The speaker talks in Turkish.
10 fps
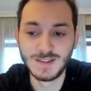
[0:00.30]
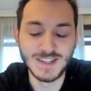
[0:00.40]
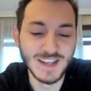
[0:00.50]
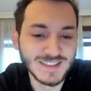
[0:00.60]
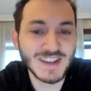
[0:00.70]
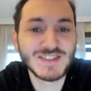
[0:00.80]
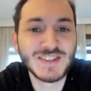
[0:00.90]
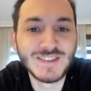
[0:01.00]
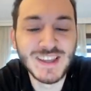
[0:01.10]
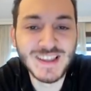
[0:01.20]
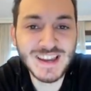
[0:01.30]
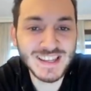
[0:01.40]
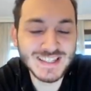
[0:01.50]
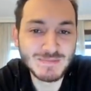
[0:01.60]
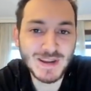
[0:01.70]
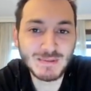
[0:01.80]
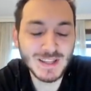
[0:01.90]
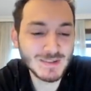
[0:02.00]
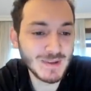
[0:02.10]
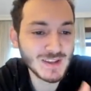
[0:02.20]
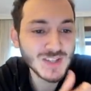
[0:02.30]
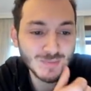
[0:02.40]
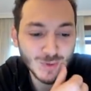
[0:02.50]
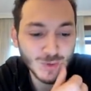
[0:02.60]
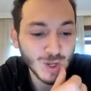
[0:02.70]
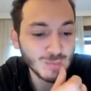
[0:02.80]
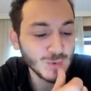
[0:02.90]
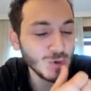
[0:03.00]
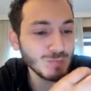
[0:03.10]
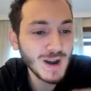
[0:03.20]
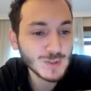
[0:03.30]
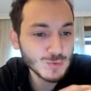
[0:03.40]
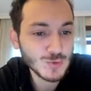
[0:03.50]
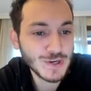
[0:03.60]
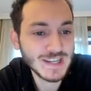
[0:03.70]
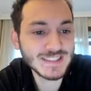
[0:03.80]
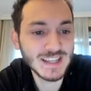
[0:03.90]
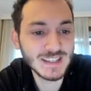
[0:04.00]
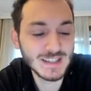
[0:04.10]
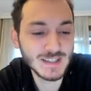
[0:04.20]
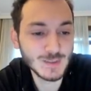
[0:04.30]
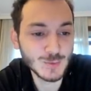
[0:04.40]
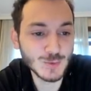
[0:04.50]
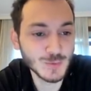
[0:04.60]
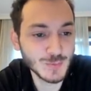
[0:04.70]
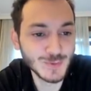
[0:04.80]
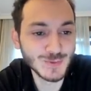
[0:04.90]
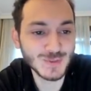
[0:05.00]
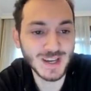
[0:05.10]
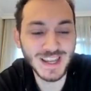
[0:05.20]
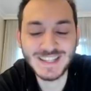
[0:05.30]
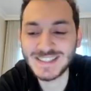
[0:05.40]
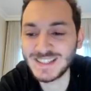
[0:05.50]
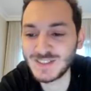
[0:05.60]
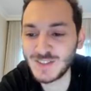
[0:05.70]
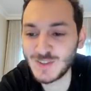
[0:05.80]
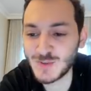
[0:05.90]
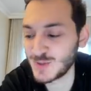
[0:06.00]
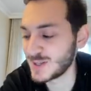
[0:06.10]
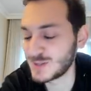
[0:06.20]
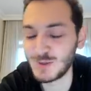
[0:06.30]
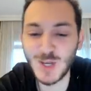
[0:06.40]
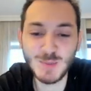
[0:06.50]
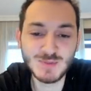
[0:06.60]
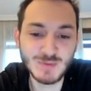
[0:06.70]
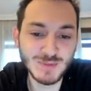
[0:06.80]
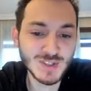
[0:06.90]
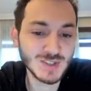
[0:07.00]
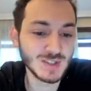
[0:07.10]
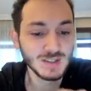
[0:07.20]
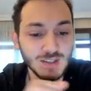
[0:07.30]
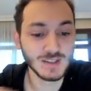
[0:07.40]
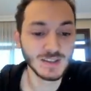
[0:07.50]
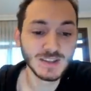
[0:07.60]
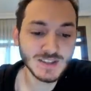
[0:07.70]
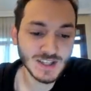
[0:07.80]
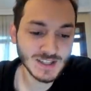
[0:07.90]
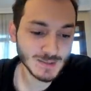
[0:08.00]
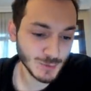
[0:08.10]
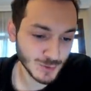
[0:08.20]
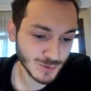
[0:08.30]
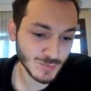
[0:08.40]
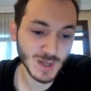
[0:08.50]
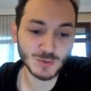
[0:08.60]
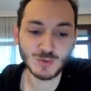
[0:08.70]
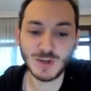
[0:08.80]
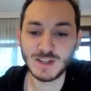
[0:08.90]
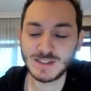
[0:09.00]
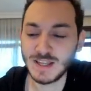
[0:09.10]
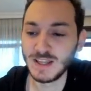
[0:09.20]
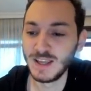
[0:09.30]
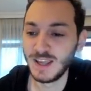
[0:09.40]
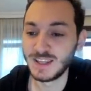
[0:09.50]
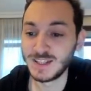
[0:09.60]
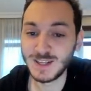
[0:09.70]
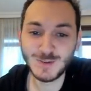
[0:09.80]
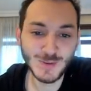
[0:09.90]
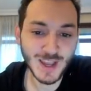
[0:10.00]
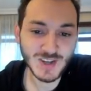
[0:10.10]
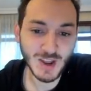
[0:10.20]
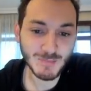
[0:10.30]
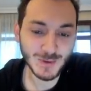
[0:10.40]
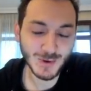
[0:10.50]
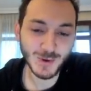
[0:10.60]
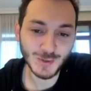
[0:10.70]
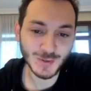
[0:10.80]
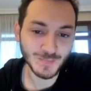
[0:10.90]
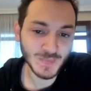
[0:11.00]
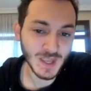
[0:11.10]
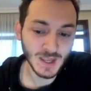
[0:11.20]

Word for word: Satranç TV'den herkese merhabalar. Ben Cem Gündan. Bugün Magnus Carlsen'le Rus büyük Alexander Girşuk arasında oynanmış bir maçı e, inceleyeceğiz. Biliyorsunuz Magnus Carlsen yine dünya şampiyonu oldu.